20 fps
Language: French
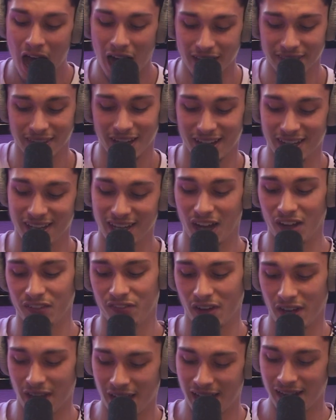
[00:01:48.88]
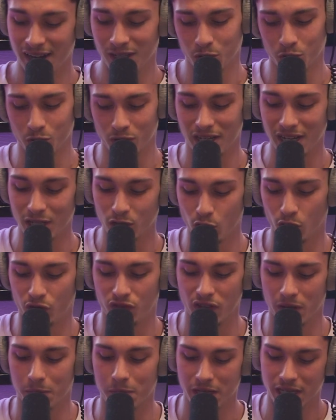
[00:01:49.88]
Anna et Raphaël, toutes les deux
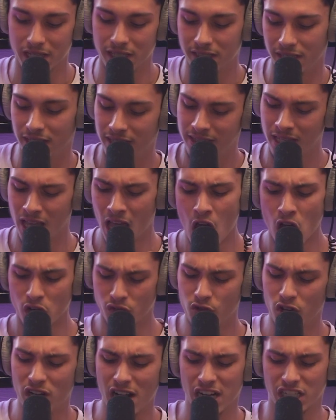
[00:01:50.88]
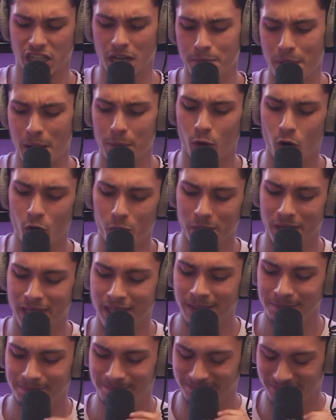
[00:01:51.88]
féministes. Je vous clasherai pas
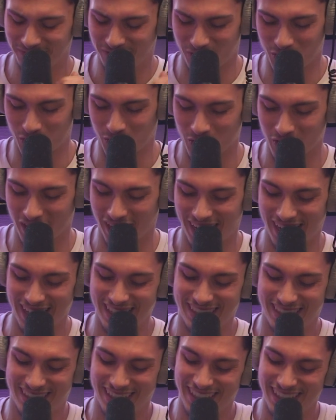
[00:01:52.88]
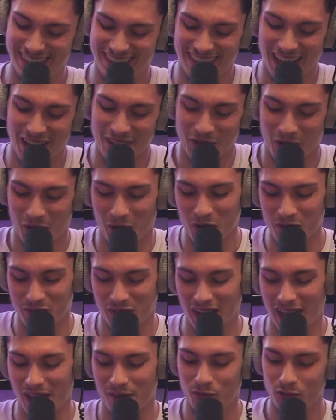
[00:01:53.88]
promis, hmm, faut que je résiste. Ah non, en
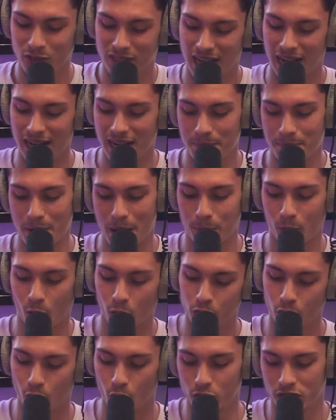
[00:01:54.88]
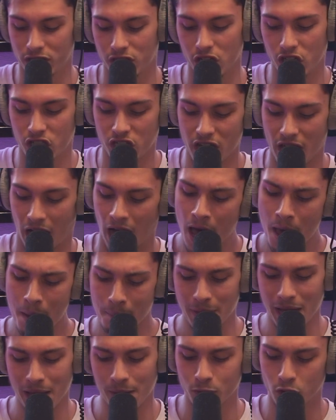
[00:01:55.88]
vrai, vous allez pas prendre aussi cher.
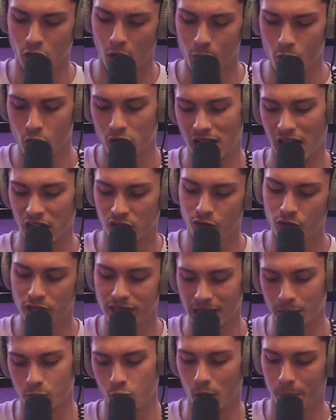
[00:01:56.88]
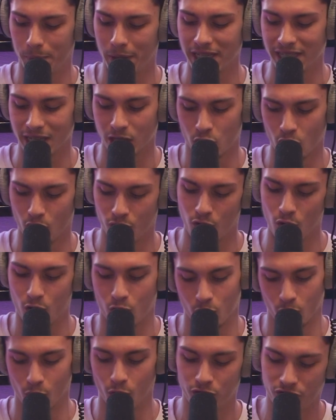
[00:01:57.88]
Même dans mon clash, vous êtes moins payé que vos
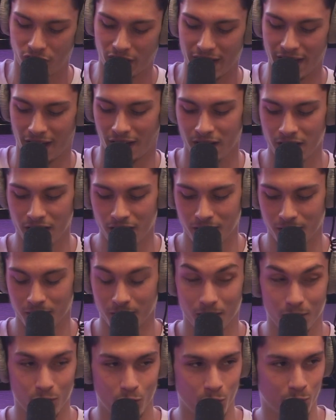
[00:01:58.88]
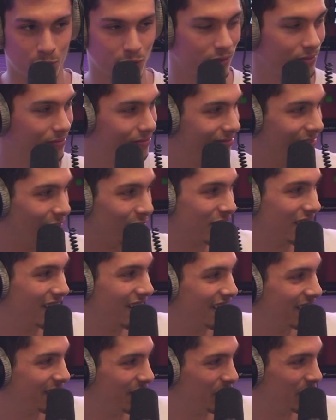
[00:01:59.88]
confrères. Oups, non,
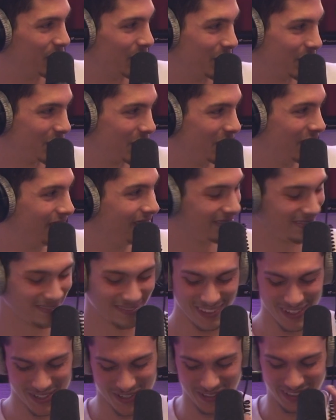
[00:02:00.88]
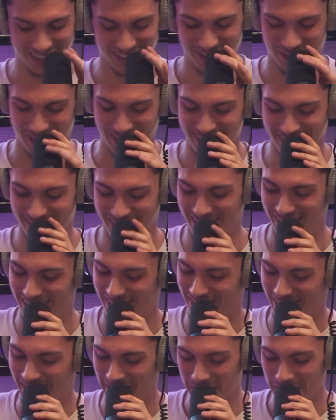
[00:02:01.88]
celle-là, elle était violente. Je suis désolé, je suis
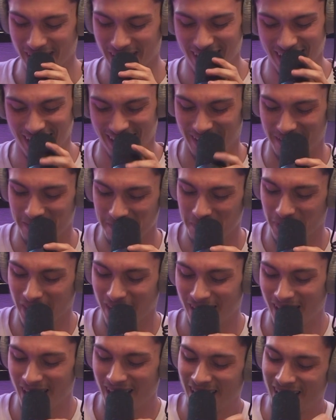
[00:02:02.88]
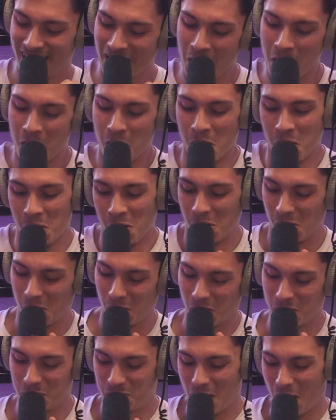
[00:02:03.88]
désolé. Hey. On
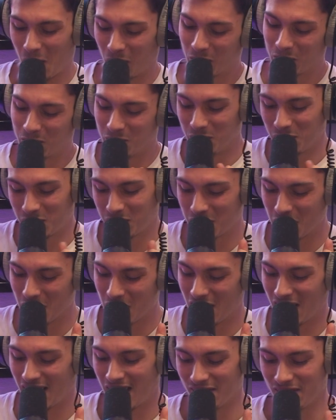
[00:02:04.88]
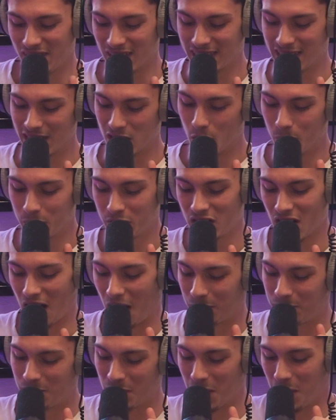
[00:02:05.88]
repart en douceur avec Guillaume
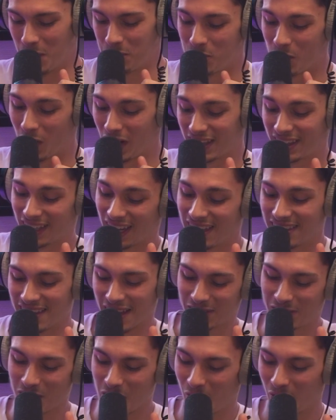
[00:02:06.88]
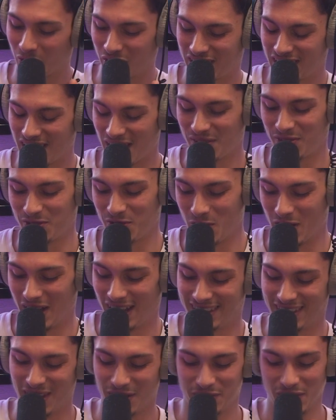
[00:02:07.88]
Charpin Pour être rédacteur en chef,
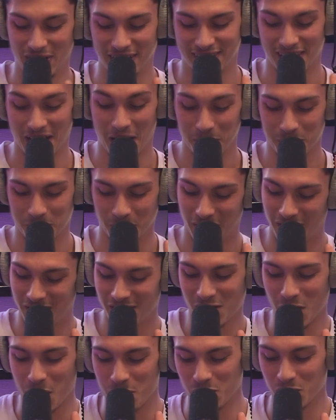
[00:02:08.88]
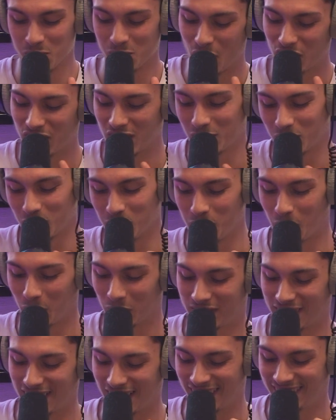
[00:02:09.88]
ouais t'as fait le tapin Comme une meuf qui tombe
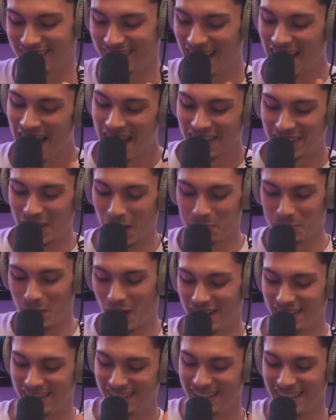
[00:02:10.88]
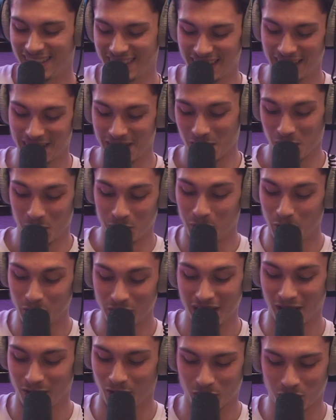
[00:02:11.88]
enceinte T'as paniqué, au bout
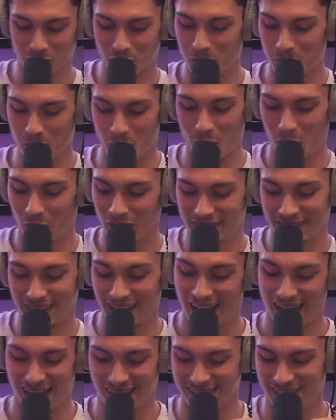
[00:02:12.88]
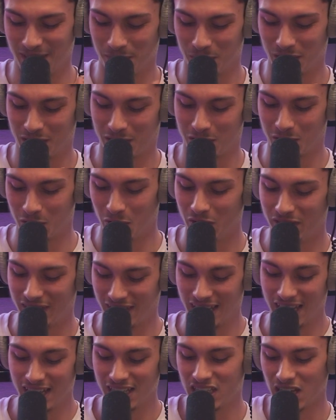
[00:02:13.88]
d'un an seulement t'as
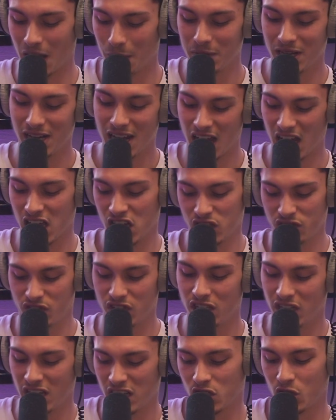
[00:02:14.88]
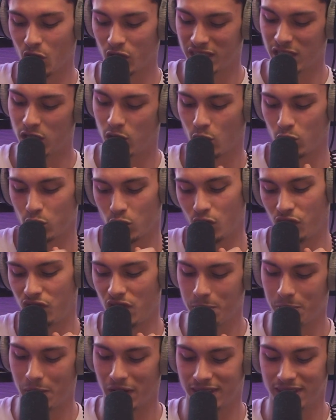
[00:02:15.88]
démissionné Jamila, je vais être gentil, je te
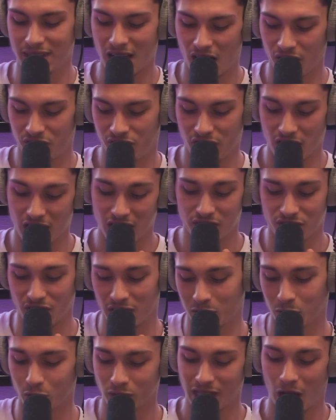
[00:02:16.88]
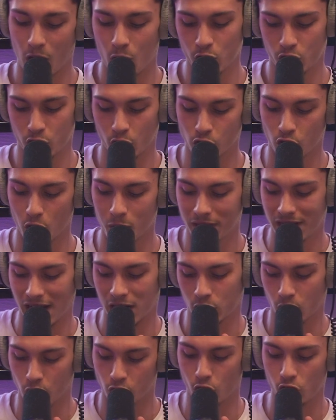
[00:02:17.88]
fais pas ta fête De façon t'as autre chance de me
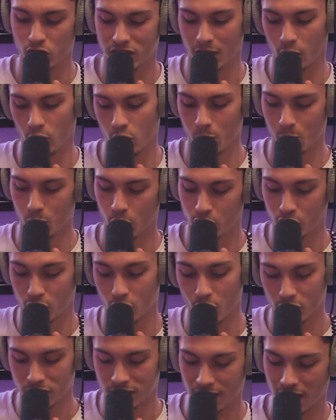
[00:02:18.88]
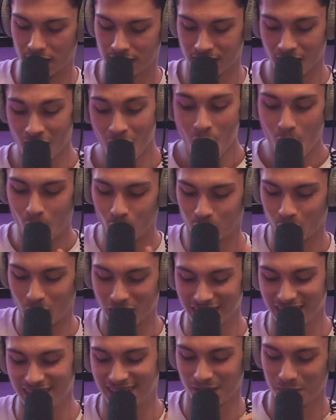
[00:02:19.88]
clash que te dire le mot chaussette
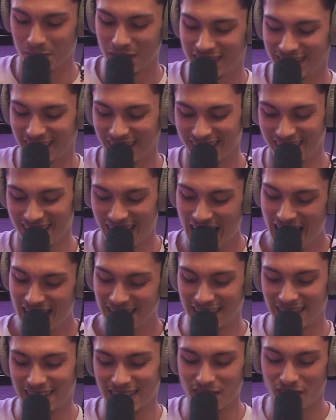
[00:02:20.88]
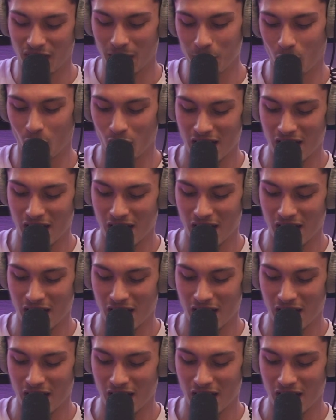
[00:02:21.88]
Antoine et Dimitri, c'était vraiment